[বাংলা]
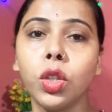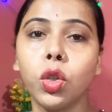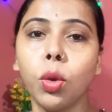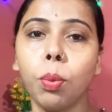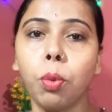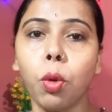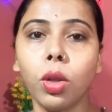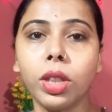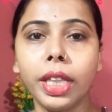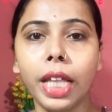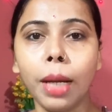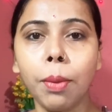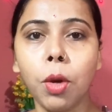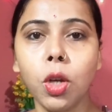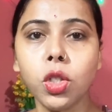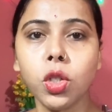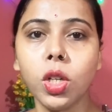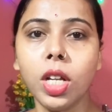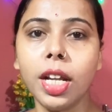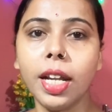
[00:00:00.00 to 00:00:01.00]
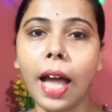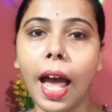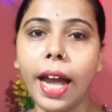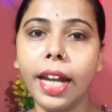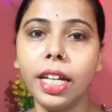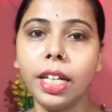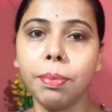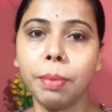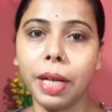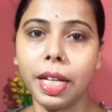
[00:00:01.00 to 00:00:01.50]
তো প্রত্যেক বছরই
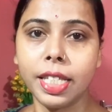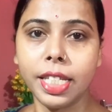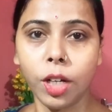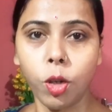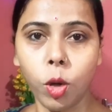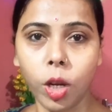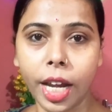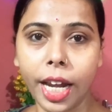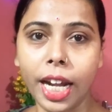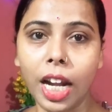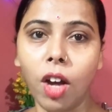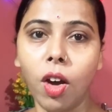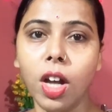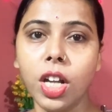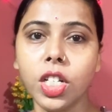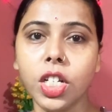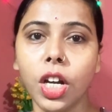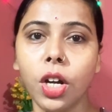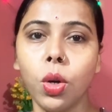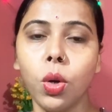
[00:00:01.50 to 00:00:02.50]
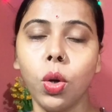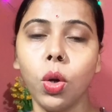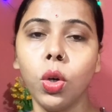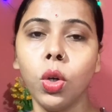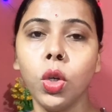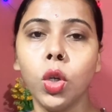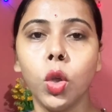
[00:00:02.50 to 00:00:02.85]
লাইট মানে যেগুলো কেনা হয় সেগুলো